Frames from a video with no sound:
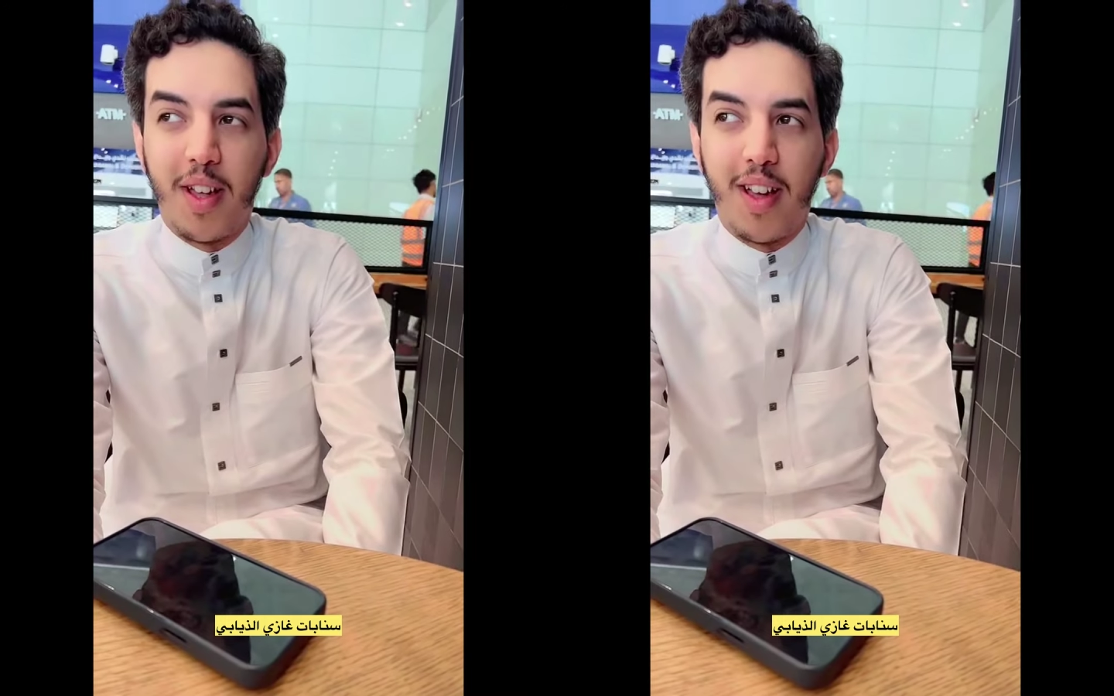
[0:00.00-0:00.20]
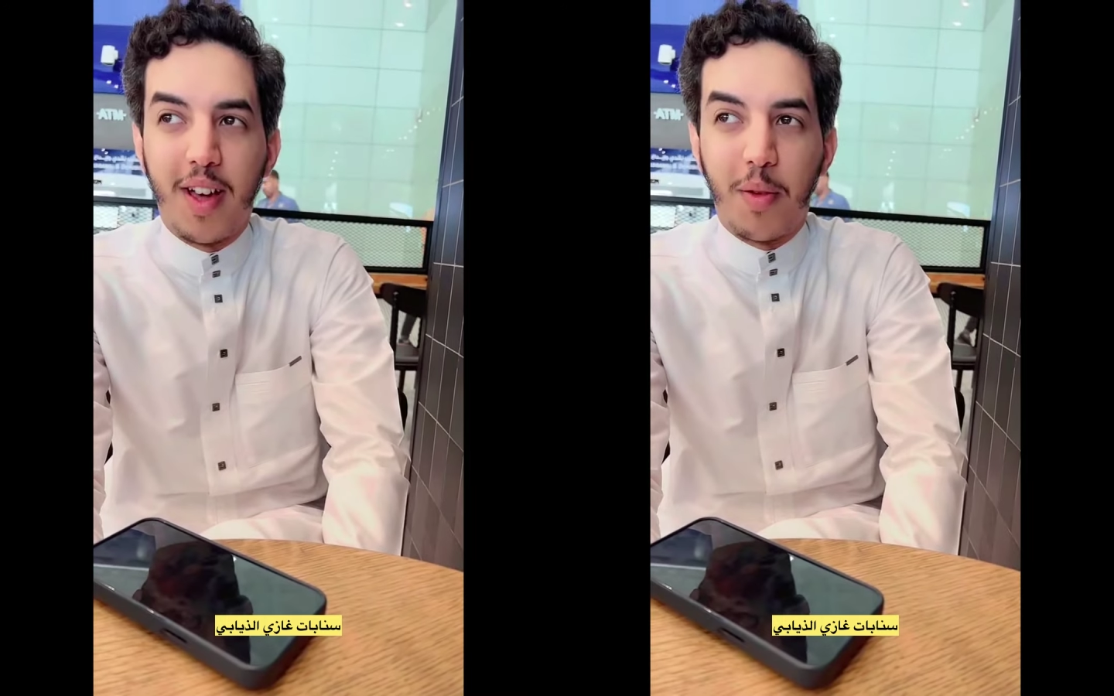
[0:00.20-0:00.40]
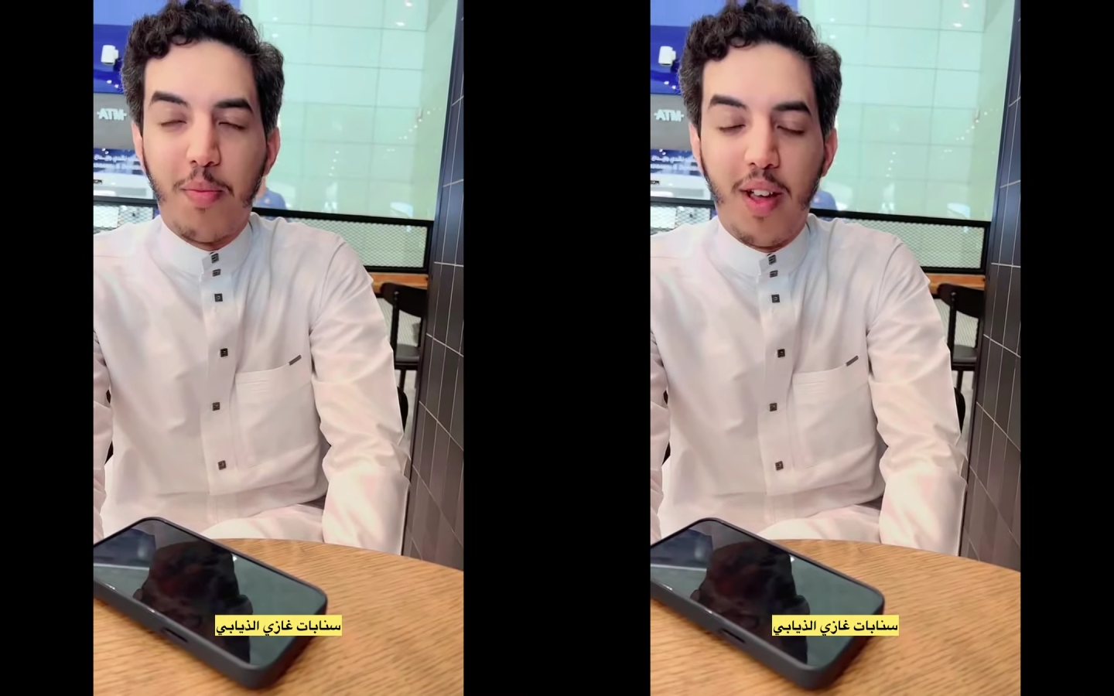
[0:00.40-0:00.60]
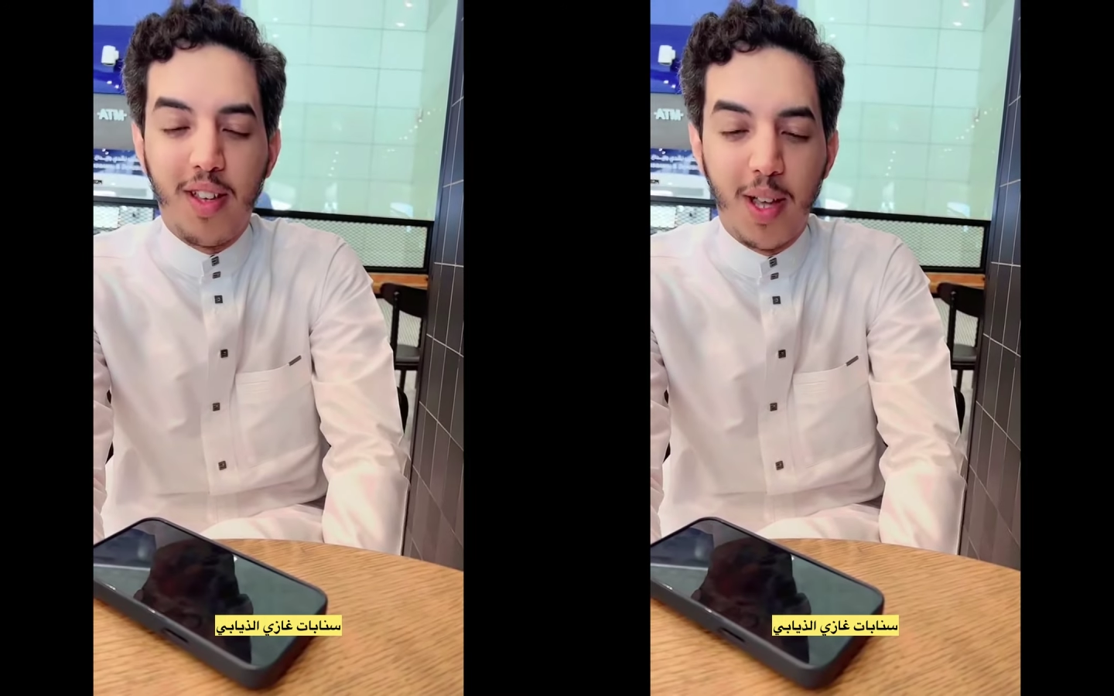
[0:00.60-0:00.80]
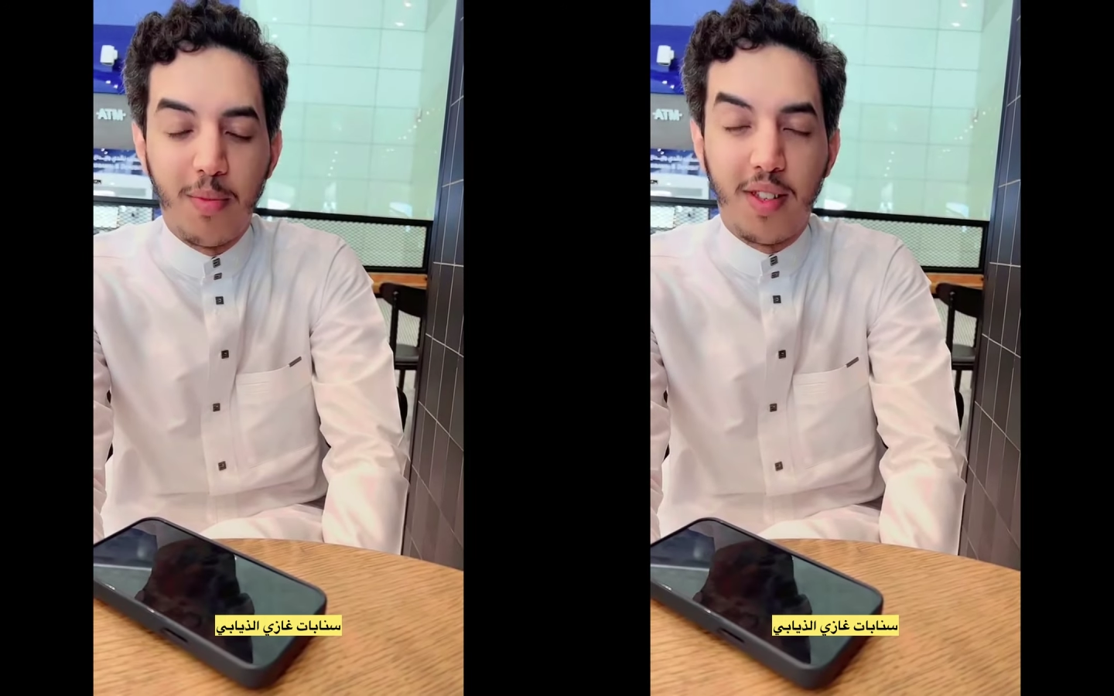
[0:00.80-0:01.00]
أربع
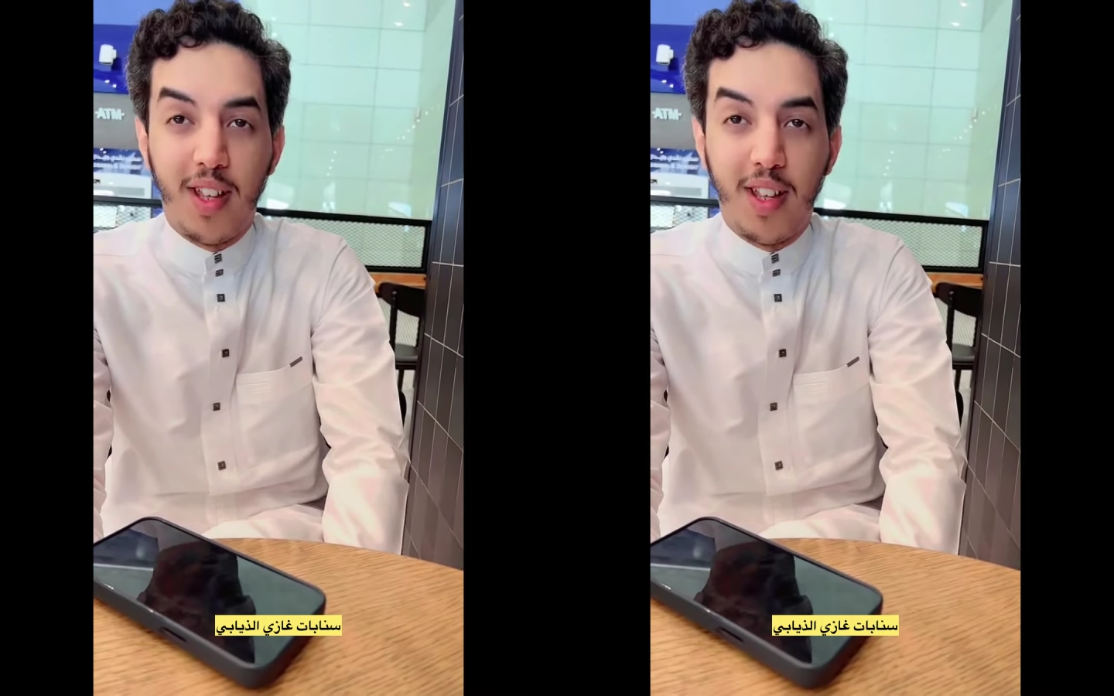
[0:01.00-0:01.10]
أيام نصحى